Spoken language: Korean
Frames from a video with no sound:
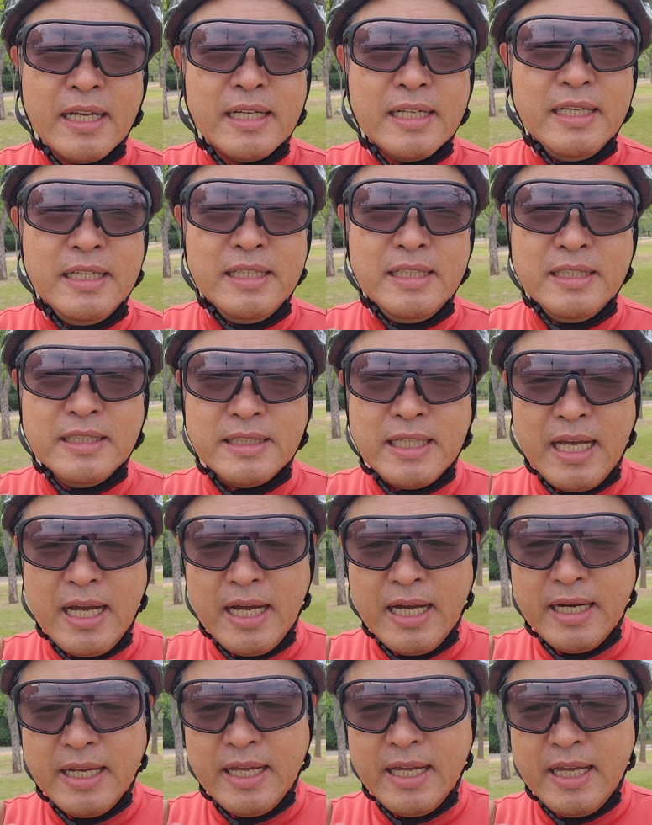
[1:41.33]
그
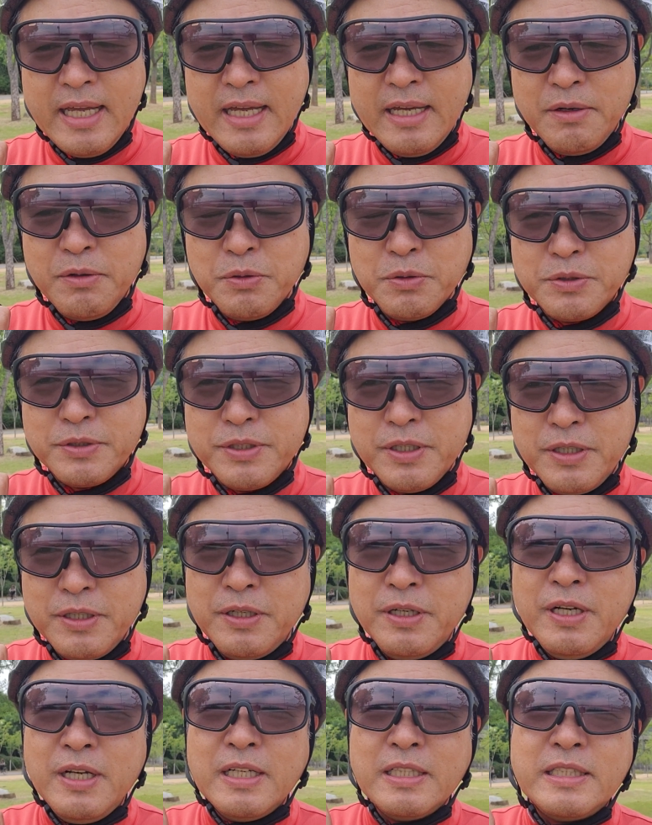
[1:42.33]

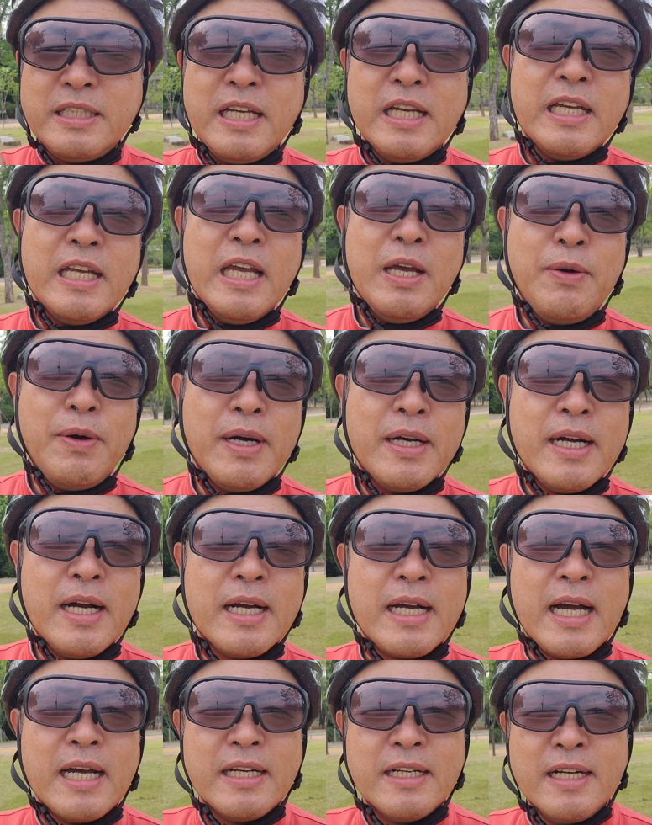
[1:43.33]
사례로서 세계화가
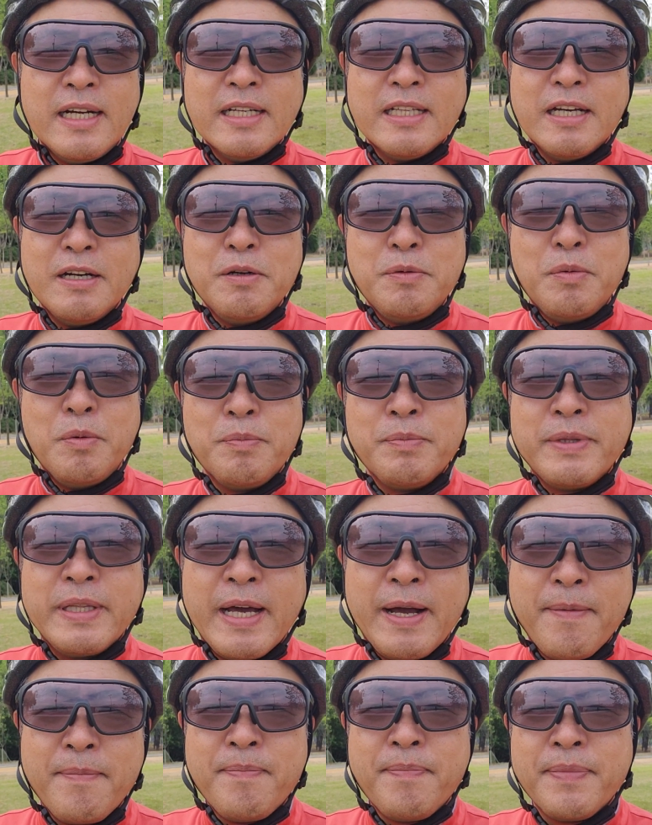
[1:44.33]
가능하다고
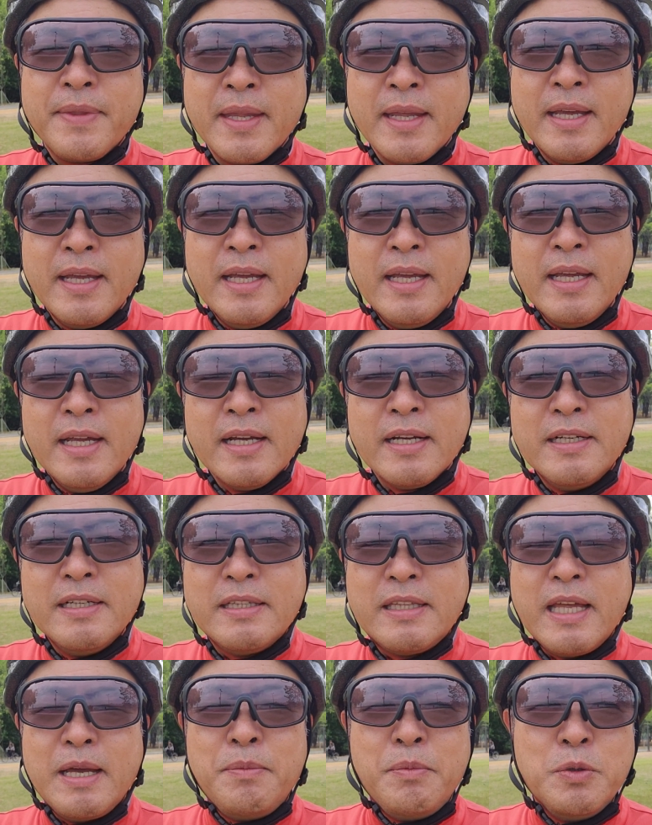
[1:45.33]
봅니다.
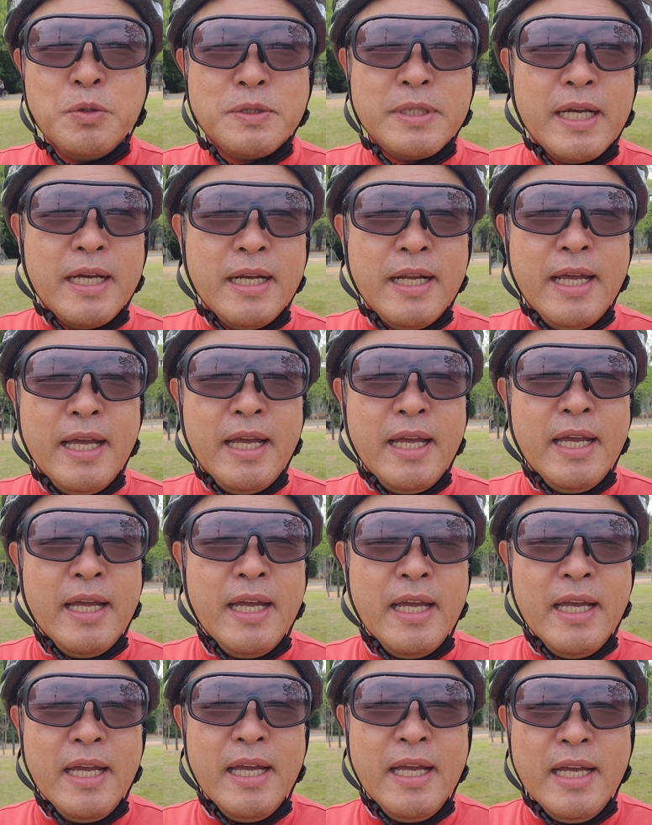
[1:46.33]

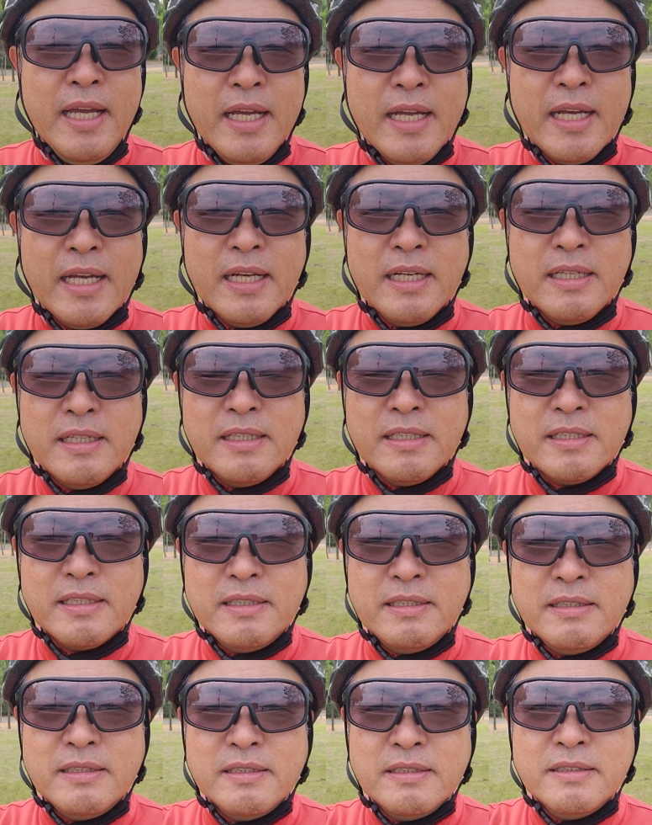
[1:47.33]

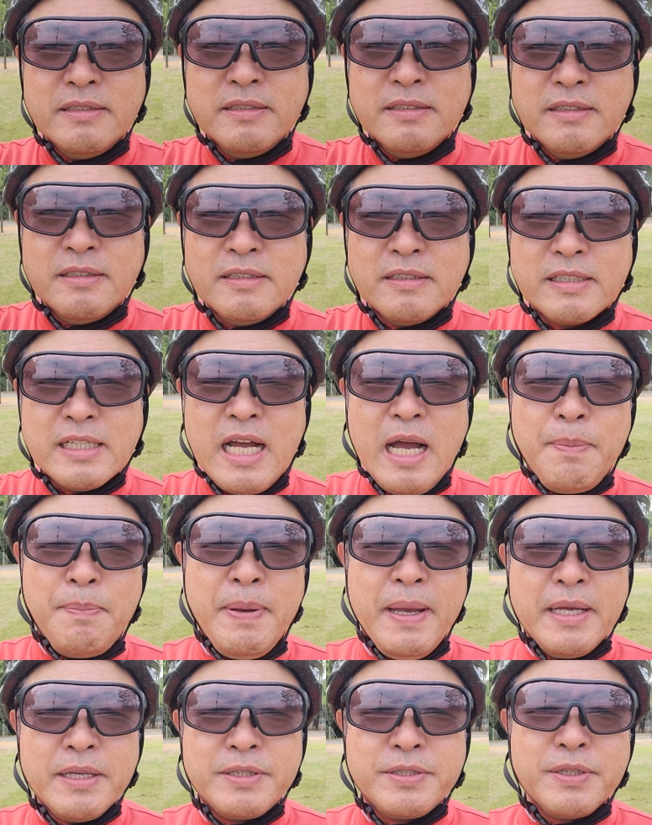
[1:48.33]
그대모산에그
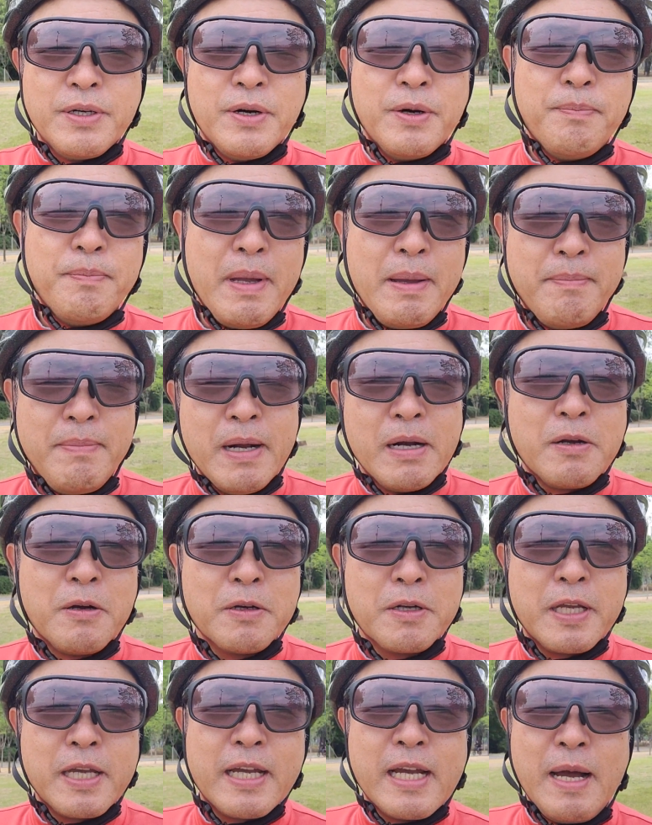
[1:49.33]
카페 있죠. 맨발
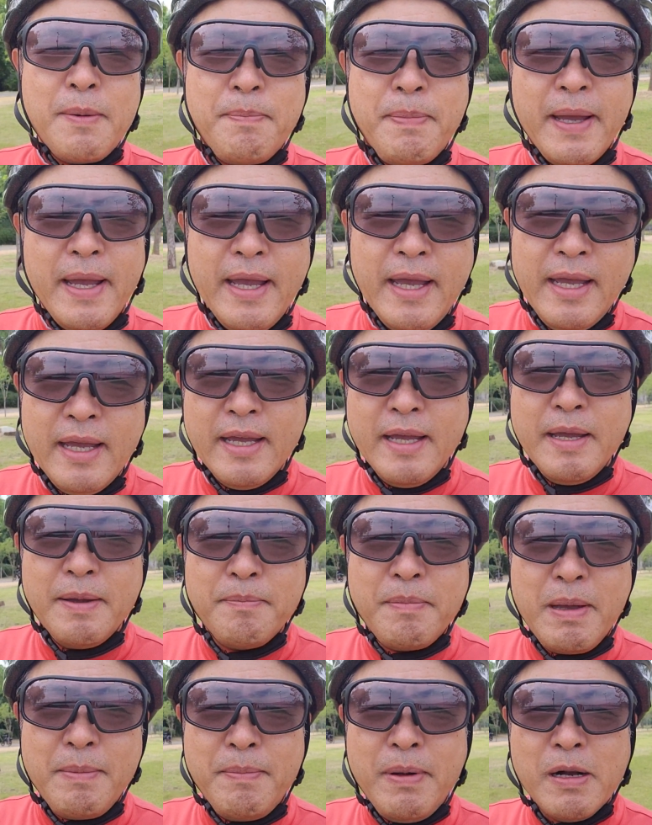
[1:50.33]
걷기 카페.
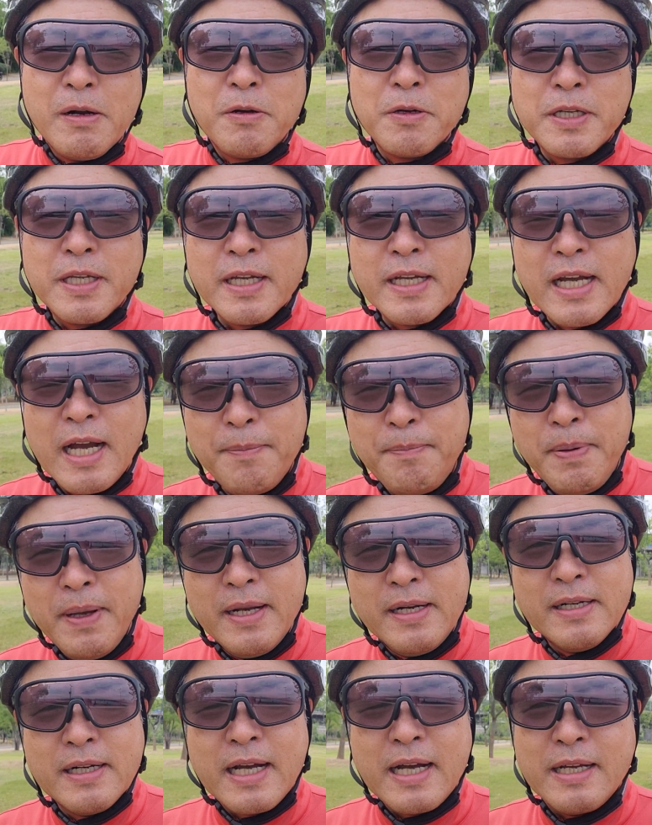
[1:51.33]
맨발 걷기
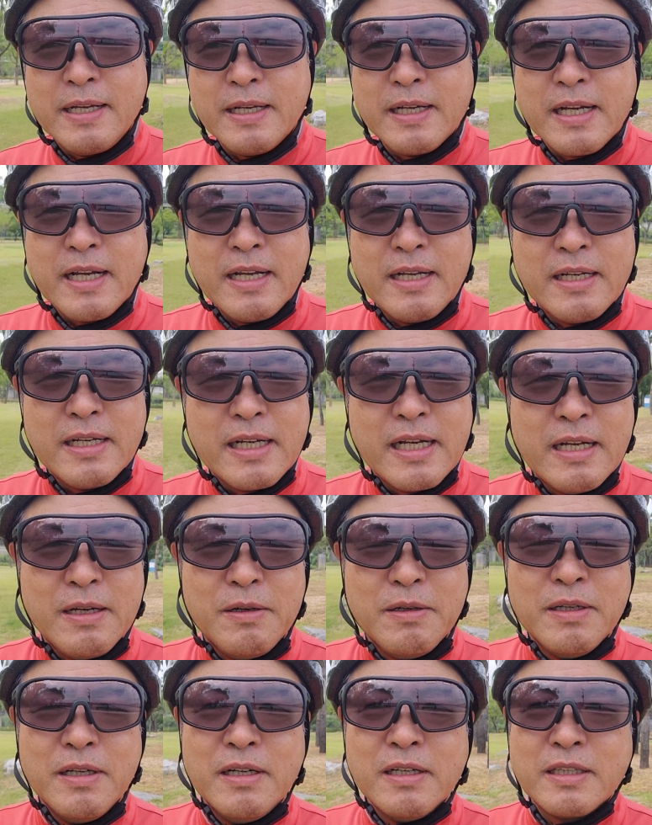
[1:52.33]
카페를 가,
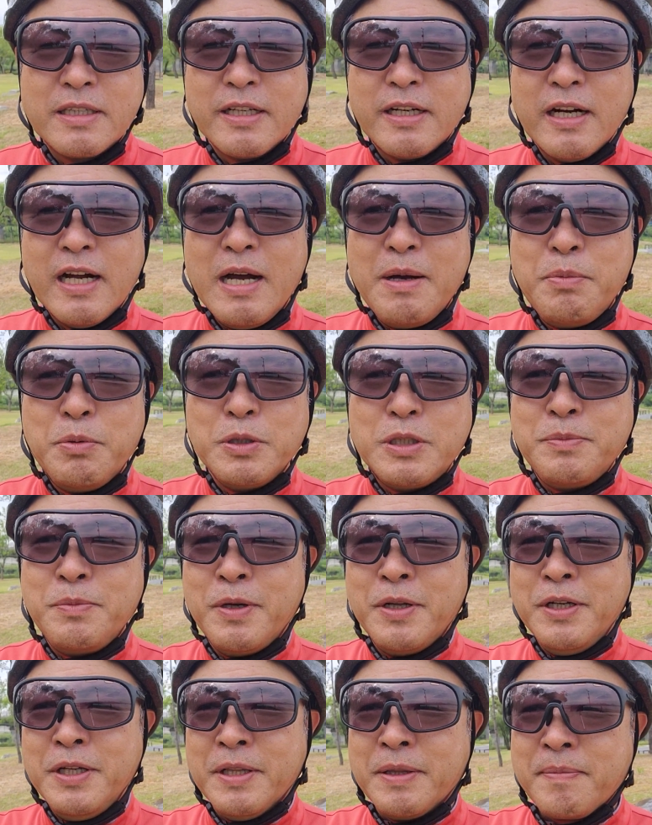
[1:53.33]
어, 들어가
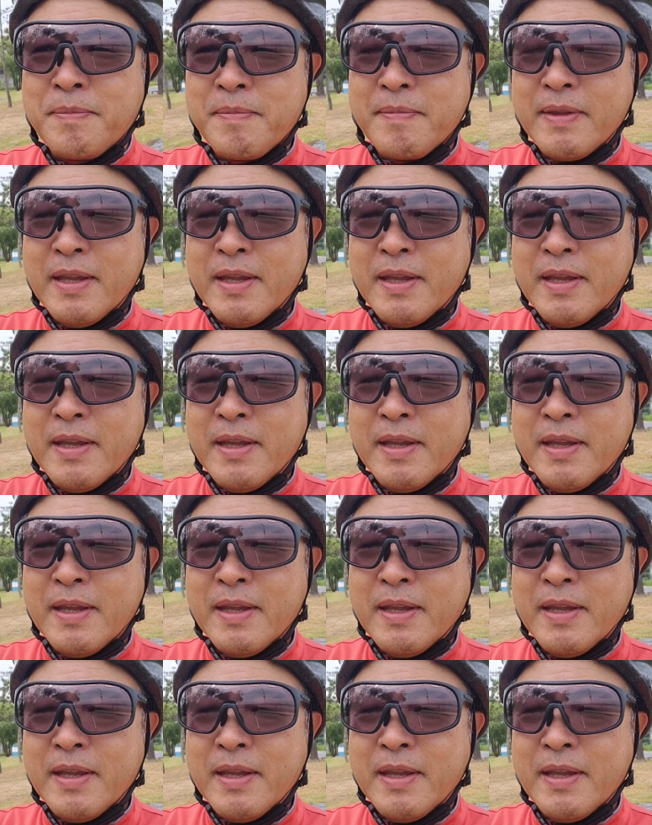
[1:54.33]
보시면은